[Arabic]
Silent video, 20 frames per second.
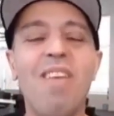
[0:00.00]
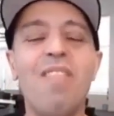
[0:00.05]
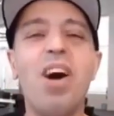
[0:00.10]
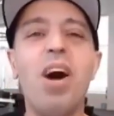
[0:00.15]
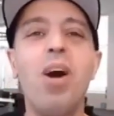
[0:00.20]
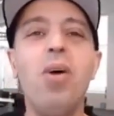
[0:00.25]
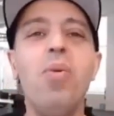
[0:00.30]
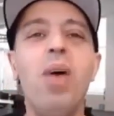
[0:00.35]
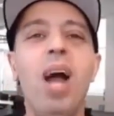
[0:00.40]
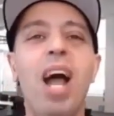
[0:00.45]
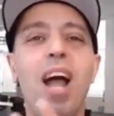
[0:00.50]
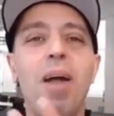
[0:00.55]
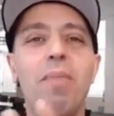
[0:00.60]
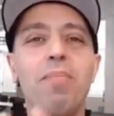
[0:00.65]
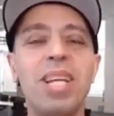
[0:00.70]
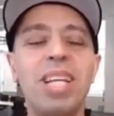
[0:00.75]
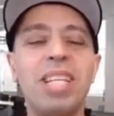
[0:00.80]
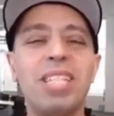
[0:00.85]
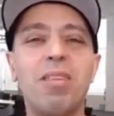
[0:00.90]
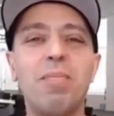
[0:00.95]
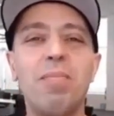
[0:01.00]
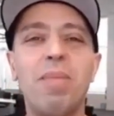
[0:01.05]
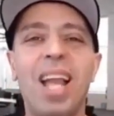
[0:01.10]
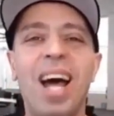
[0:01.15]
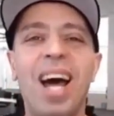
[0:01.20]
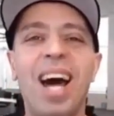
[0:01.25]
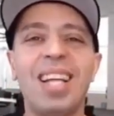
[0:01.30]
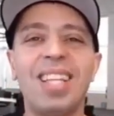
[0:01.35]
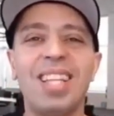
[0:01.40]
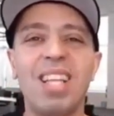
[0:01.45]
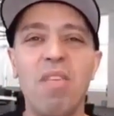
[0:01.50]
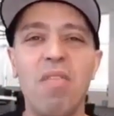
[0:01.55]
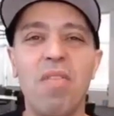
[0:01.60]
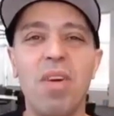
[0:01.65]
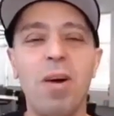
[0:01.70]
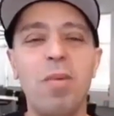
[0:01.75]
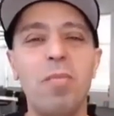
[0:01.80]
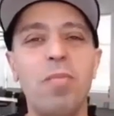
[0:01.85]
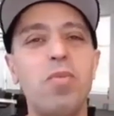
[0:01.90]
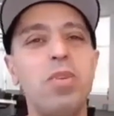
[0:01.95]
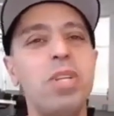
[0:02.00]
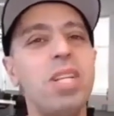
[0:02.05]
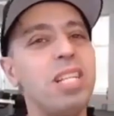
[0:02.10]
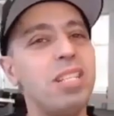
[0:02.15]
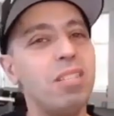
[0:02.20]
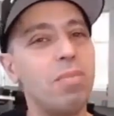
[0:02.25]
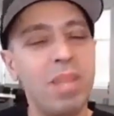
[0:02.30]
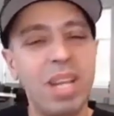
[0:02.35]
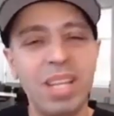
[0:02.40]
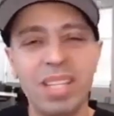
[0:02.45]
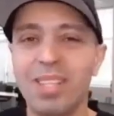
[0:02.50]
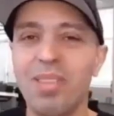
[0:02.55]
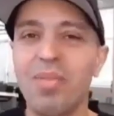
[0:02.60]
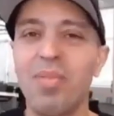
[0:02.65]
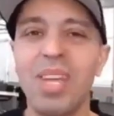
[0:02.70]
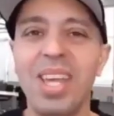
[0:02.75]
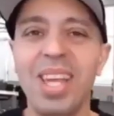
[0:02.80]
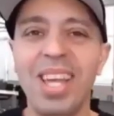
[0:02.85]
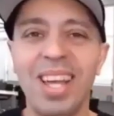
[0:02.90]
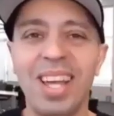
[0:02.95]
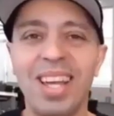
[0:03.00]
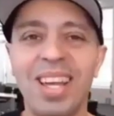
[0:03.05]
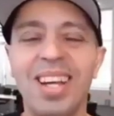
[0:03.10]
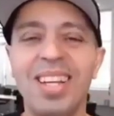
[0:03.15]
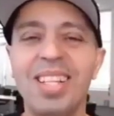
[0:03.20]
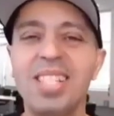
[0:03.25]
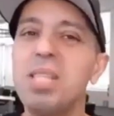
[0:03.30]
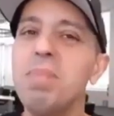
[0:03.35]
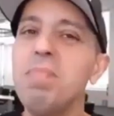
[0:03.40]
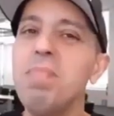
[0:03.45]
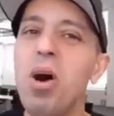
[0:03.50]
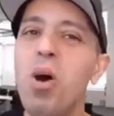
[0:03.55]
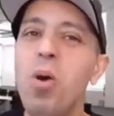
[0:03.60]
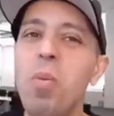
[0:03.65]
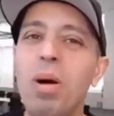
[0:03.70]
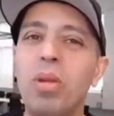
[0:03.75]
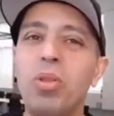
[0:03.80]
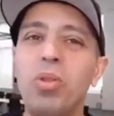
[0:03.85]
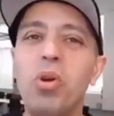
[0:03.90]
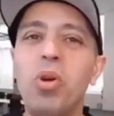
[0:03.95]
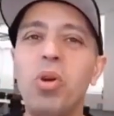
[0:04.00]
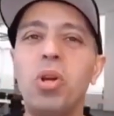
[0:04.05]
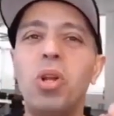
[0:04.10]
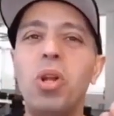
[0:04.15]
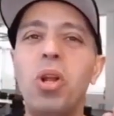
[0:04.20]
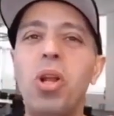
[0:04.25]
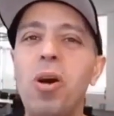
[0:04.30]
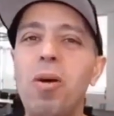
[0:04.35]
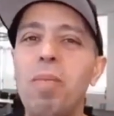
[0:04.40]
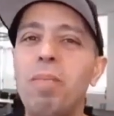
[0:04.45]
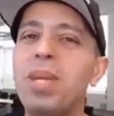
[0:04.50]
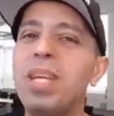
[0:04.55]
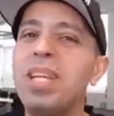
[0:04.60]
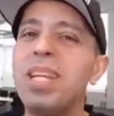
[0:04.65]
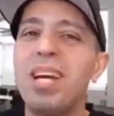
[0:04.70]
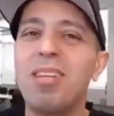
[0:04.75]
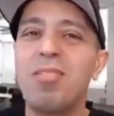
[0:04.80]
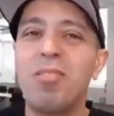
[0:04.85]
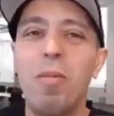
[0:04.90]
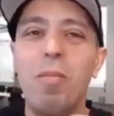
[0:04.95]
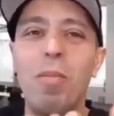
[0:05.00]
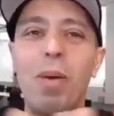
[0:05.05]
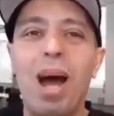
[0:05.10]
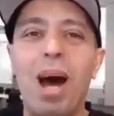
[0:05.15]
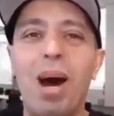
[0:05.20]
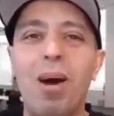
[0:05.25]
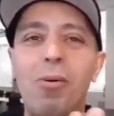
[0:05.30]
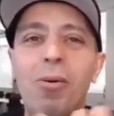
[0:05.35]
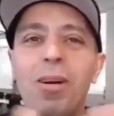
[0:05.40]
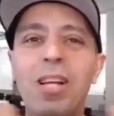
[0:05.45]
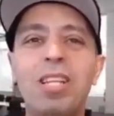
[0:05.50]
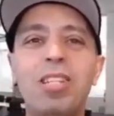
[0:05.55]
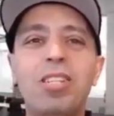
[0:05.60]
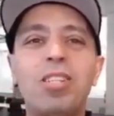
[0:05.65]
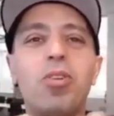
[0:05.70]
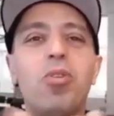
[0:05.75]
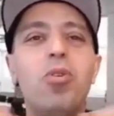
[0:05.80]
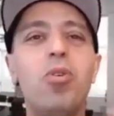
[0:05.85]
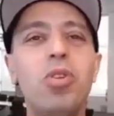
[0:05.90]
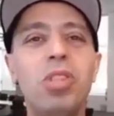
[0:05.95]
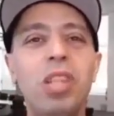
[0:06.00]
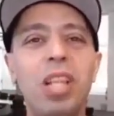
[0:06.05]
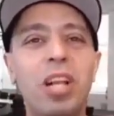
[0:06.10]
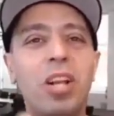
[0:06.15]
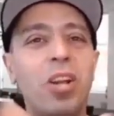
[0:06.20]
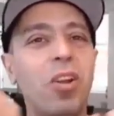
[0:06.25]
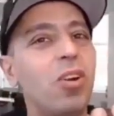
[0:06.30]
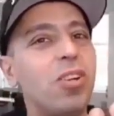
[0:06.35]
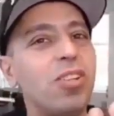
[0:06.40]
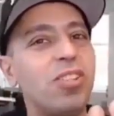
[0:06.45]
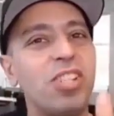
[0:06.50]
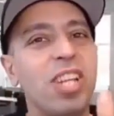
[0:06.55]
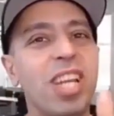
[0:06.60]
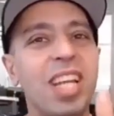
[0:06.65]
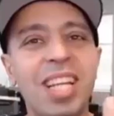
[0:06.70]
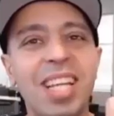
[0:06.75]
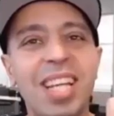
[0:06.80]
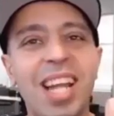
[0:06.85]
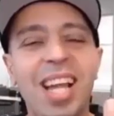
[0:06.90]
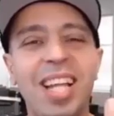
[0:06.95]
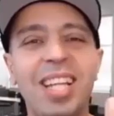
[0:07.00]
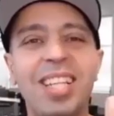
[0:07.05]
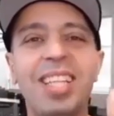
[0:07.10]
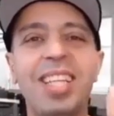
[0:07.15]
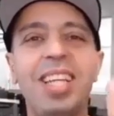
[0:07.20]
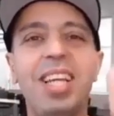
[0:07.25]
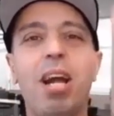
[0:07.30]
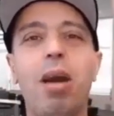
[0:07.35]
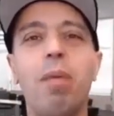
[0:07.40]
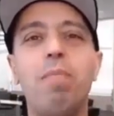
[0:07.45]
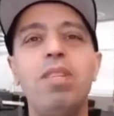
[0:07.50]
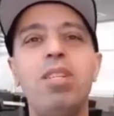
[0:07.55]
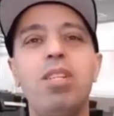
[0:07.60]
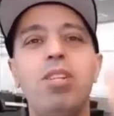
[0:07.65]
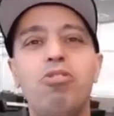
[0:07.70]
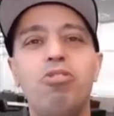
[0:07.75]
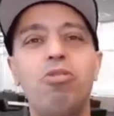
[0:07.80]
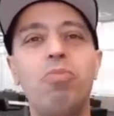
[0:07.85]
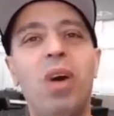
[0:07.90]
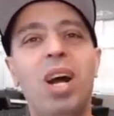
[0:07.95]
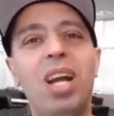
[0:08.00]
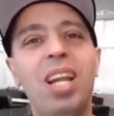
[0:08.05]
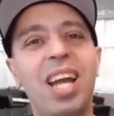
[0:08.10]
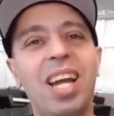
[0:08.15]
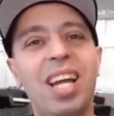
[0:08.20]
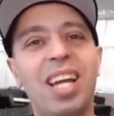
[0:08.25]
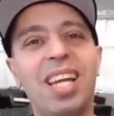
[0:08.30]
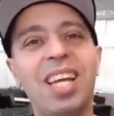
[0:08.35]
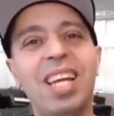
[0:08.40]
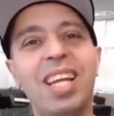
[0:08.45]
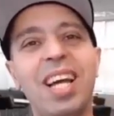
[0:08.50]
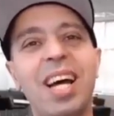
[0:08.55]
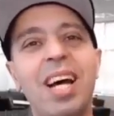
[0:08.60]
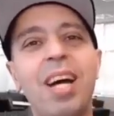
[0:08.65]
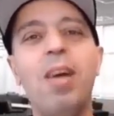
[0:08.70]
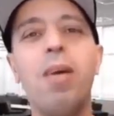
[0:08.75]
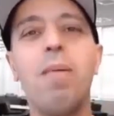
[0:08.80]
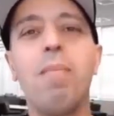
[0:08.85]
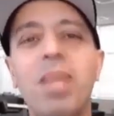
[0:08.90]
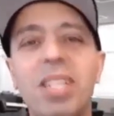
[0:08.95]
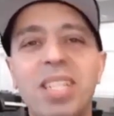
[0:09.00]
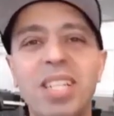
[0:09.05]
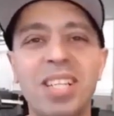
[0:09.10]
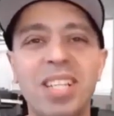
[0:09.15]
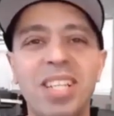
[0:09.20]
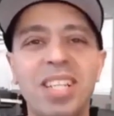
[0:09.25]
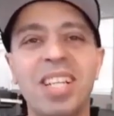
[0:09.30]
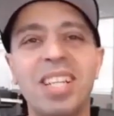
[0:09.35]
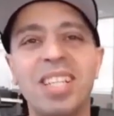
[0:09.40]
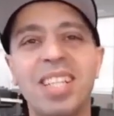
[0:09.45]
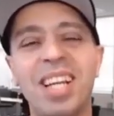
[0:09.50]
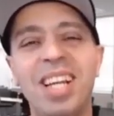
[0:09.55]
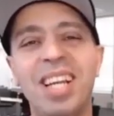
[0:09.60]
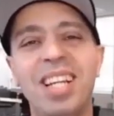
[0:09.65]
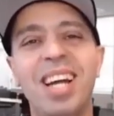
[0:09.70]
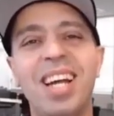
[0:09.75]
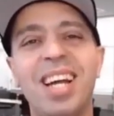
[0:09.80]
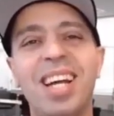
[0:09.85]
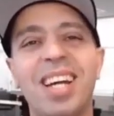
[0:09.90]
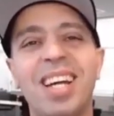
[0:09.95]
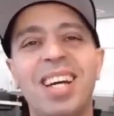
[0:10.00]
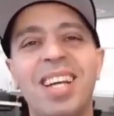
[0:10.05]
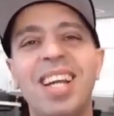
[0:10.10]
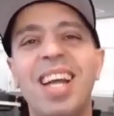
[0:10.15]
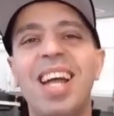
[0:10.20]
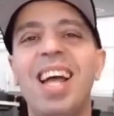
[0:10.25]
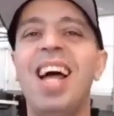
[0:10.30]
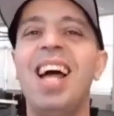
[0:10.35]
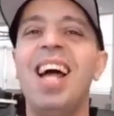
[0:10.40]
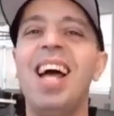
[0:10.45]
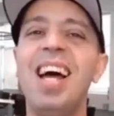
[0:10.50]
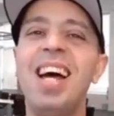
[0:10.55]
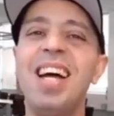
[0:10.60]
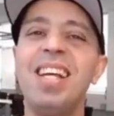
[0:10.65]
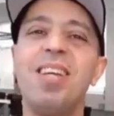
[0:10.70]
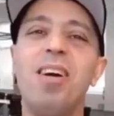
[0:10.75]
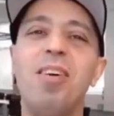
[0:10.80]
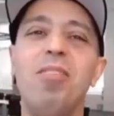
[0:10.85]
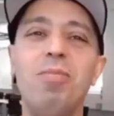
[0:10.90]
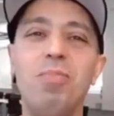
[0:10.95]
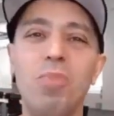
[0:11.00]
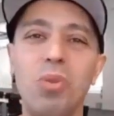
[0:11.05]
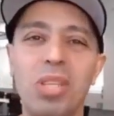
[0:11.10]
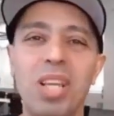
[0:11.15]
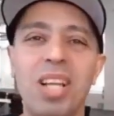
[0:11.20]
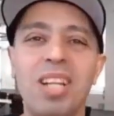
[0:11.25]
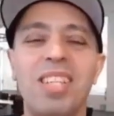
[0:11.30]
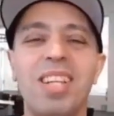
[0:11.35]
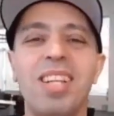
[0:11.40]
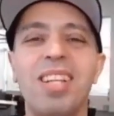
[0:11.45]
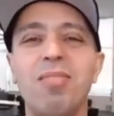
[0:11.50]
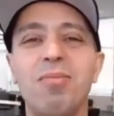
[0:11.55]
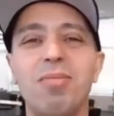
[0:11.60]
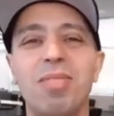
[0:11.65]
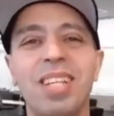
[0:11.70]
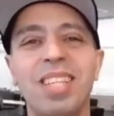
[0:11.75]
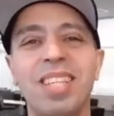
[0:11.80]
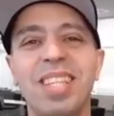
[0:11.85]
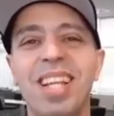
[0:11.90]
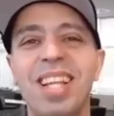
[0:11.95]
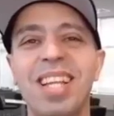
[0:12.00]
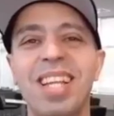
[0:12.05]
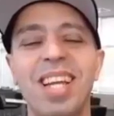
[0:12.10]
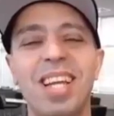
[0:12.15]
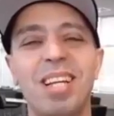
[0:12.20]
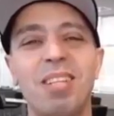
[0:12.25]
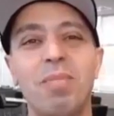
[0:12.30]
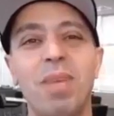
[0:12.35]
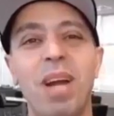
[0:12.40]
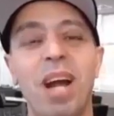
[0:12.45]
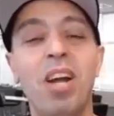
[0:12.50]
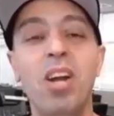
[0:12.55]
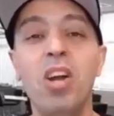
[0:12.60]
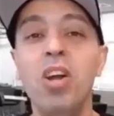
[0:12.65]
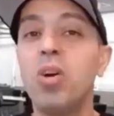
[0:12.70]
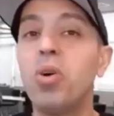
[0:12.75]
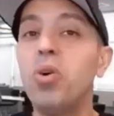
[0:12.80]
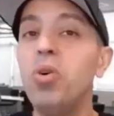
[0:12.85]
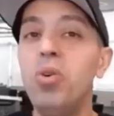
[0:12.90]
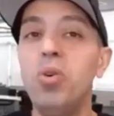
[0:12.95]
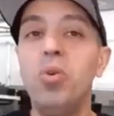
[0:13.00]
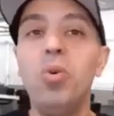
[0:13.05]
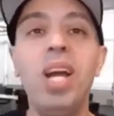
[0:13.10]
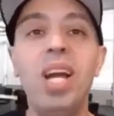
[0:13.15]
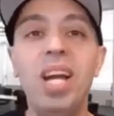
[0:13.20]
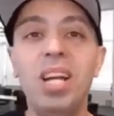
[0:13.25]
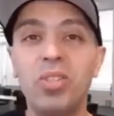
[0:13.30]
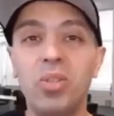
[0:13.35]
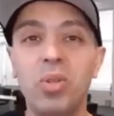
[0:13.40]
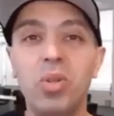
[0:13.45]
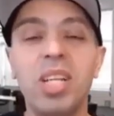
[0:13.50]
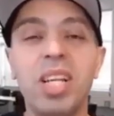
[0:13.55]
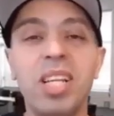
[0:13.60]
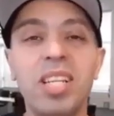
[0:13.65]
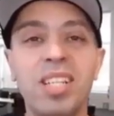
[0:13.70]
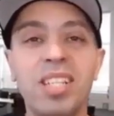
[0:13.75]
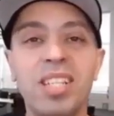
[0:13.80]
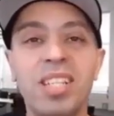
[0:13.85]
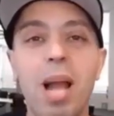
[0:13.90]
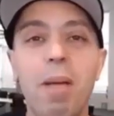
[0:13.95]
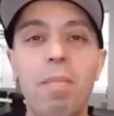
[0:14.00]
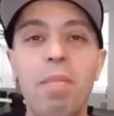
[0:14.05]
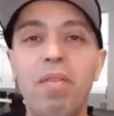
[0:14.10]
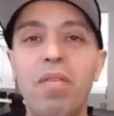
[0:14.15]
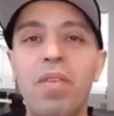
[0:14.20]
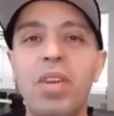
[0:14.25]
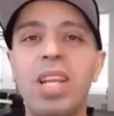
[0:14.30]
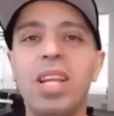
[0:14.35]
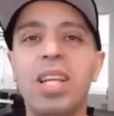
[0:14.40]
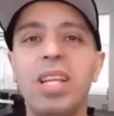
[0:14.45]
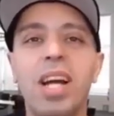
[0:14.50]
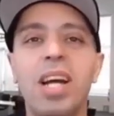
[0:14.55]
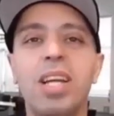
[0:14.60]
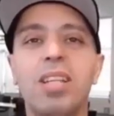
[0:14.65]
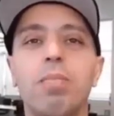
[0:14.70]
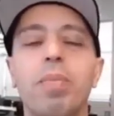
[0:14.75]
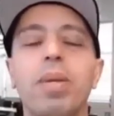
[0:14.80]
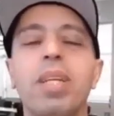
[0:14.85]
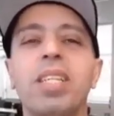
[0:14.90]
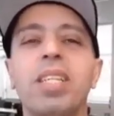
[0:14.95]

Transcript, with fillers: فهو حاب يكسب العاطفه والناس بدات تفيق تسمى هما دو كلون بيناتهم بقاو شكون الكلون الجاي اللي راح يطيح قبل الجمعه الاخيره باش يزيد يطيح الاخر هذا هو المسلسل اللي وصلنا ليه يا جماعه كل واحد دركا يستعمل في اللي كارت